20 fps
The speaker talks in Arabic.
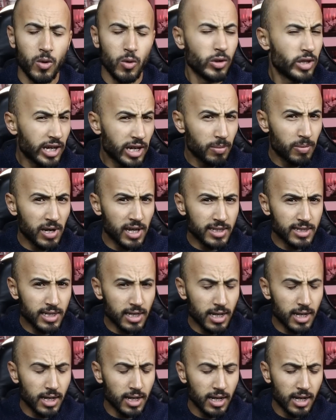وديك
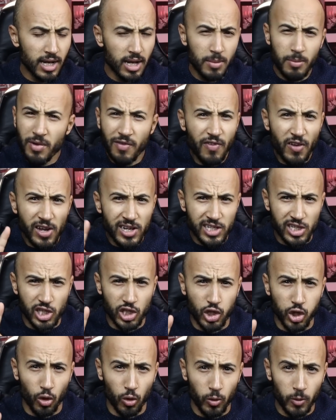البلاصه ما فيهاش
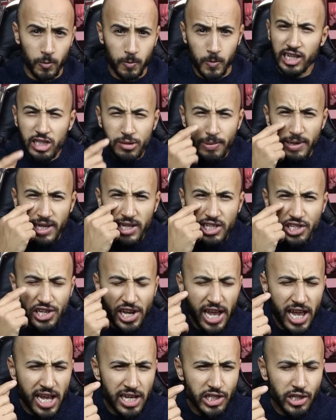الضوء كتبان لي شي
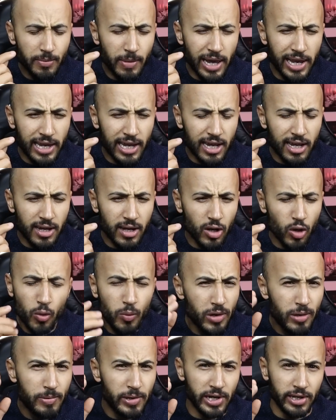حاجه معلقه
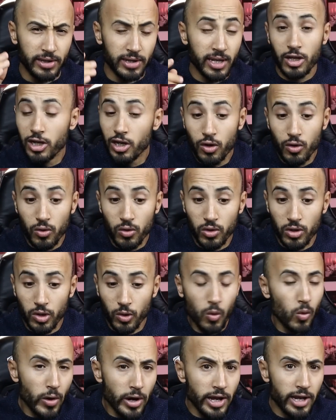وبالبيض كيقول
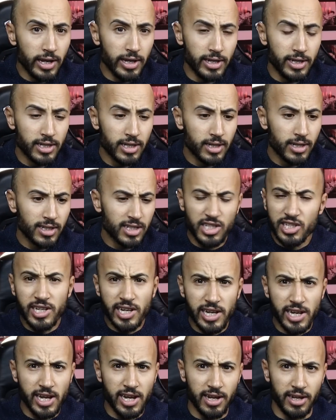ويلي
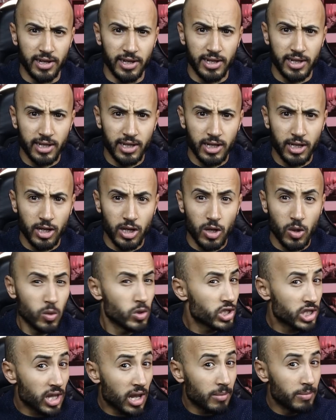شنو هي هادي
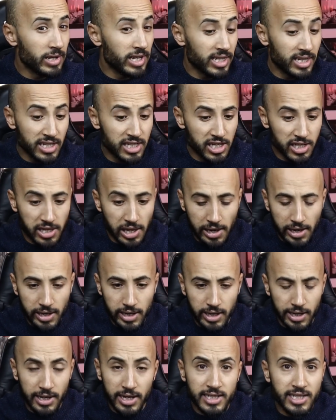واش طاب لي هذا شي
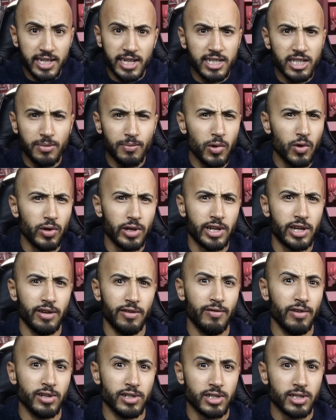دريه ناسيه تما ولا
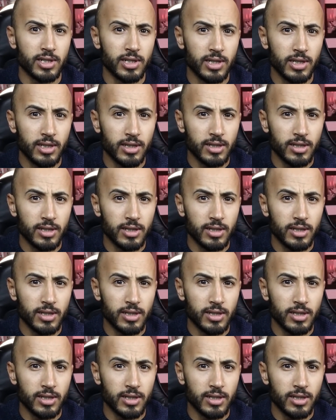كيفاش